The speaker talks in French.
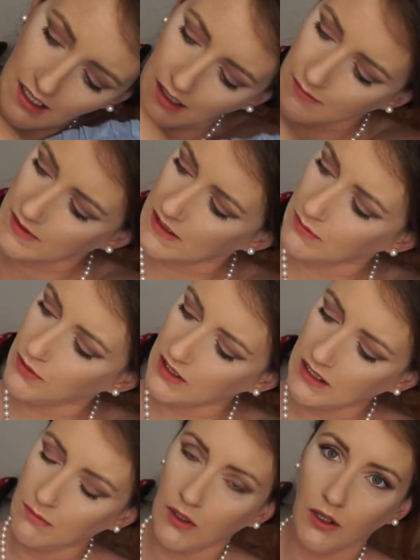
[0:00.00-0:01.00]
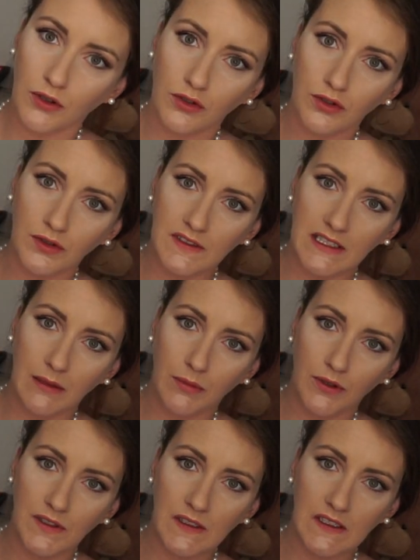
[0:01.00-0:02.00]
un petit body blanc tout
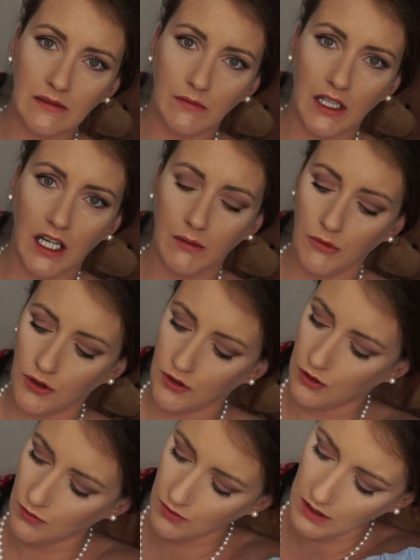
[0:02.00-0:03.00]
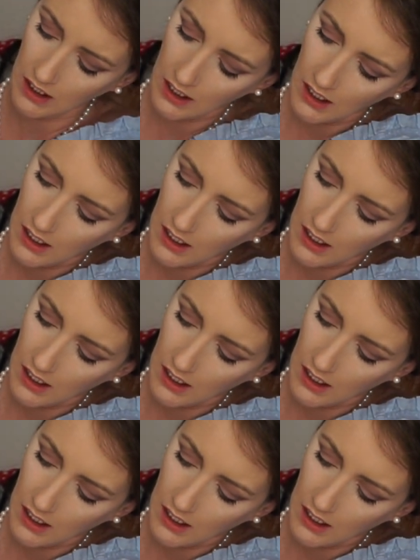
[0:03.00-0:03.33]
simple aussi mais à manches longues